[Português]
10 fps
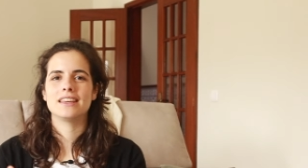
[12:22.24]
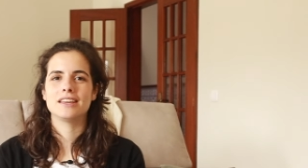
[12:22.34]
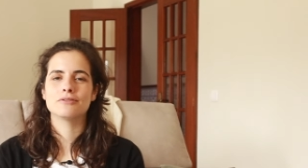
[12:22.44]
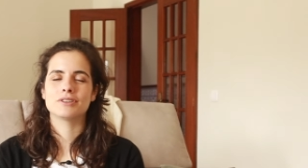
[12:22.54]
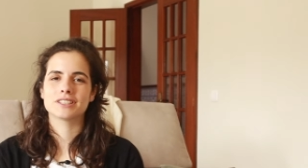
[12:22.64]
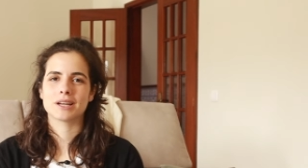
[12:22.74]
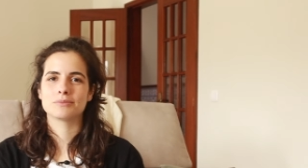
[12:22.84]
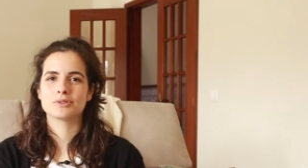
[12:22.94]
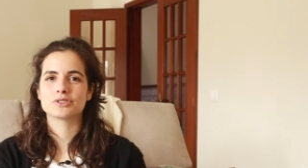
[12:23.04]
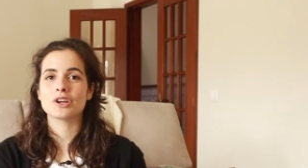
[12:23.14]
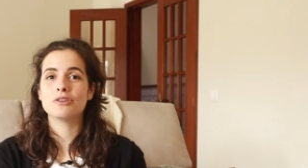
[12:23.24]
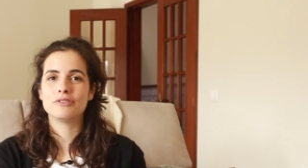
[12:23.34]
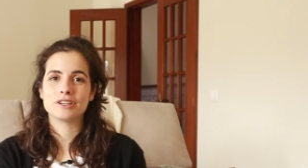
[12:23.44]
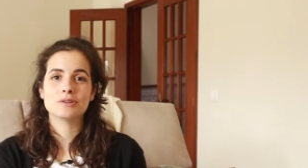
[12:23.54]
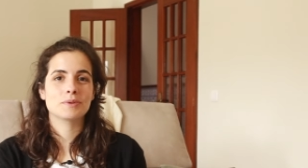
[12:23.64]
e voltamos a
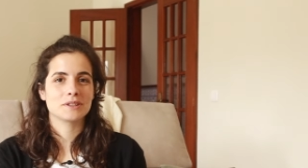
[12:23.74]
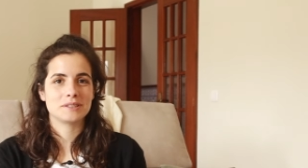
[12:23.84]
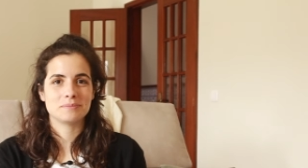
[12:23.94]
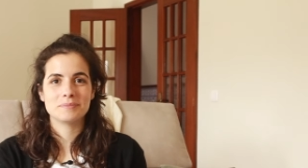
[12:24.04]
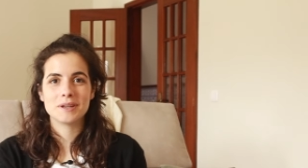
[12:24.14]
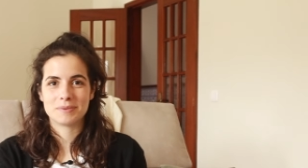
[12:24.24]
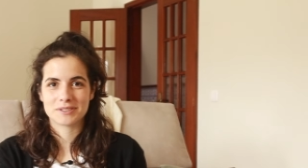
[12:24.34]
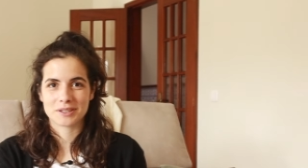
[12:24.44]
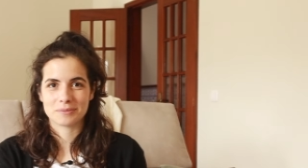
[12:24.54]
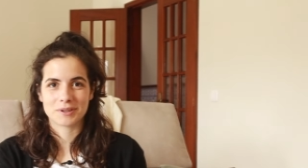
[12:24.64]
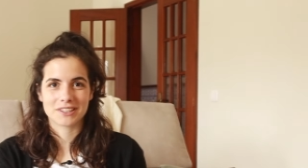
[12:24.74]
ouvir no próximo episódio de